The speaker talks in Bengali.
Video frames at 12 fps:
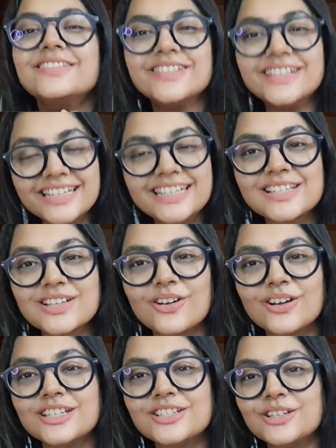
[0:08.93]
রিলিজ
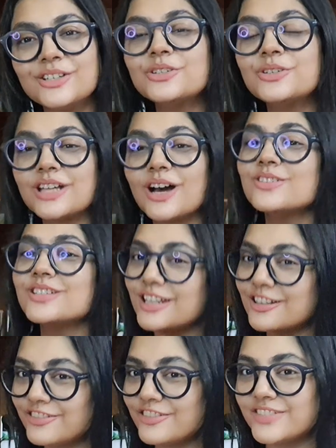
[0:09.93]
করেছিল টু থাউজেন্ড
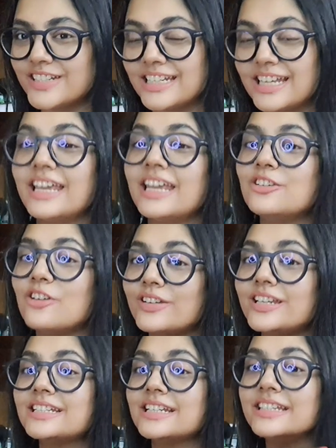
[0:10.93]
অ্যান্ড ফিফটিনে এই
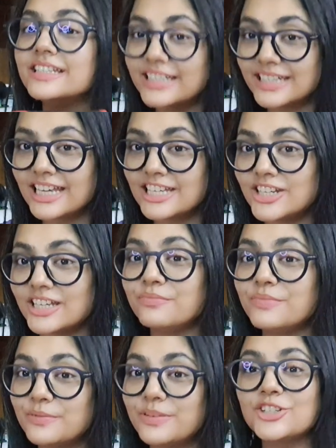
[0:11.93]
নভেলাটা লিখেছেন
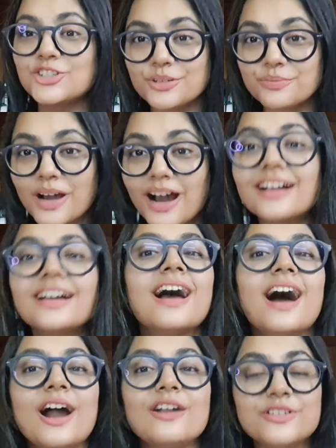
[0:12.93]
বিবেক সেনবাগ
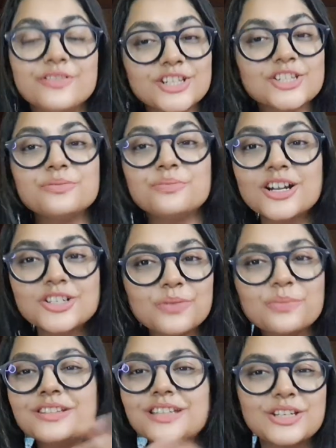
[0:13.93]
আর বিবেক সেনবাগ
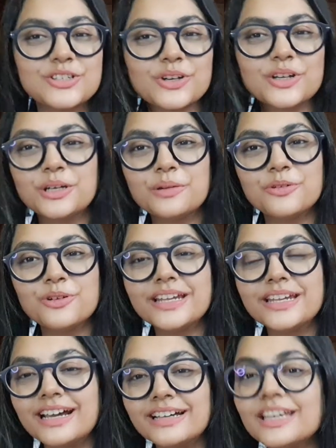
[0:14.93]
সম্বন্ধে কিছু কথা
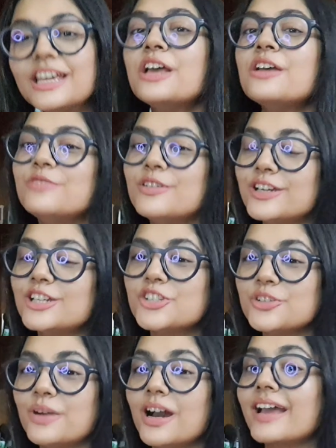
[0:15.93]
বলে রাখি বিবেক
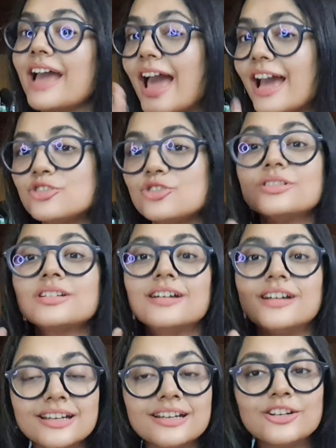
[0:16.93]
সেনবাগ একজন
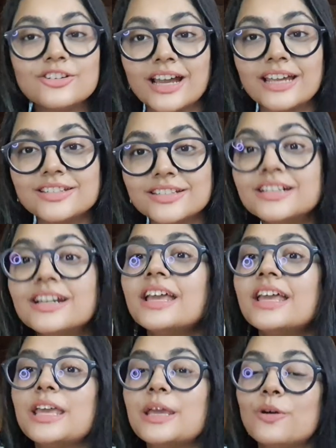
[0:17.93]
কর্নার রাইটার
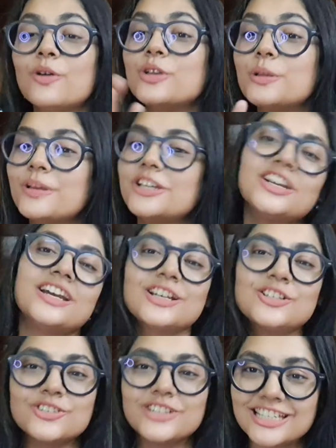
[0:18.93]
এবং উনি পেশায়
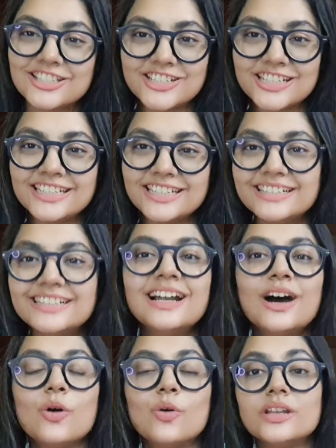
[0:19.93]
একজন ইঞ্জিনিয়ার
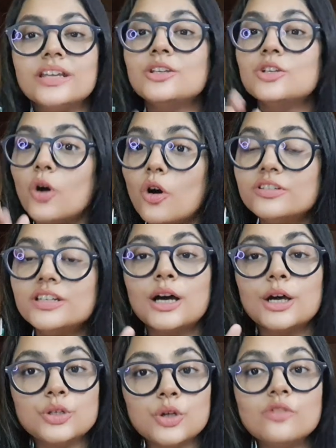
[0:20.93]
উনি
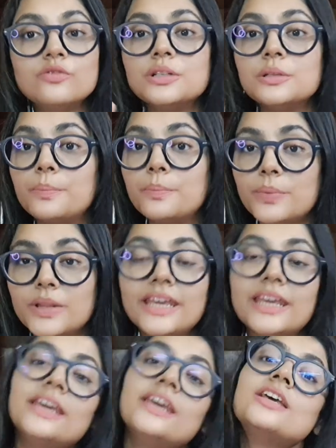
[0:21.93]
নভেলা নভেল
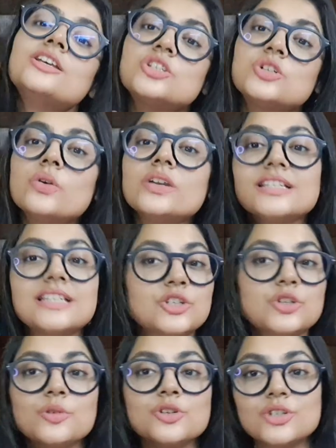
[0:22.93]
প্লে স্টোরিজ
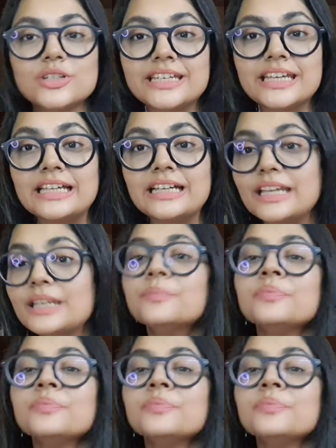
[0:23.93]
এই সমস্ত লিখে থাকেন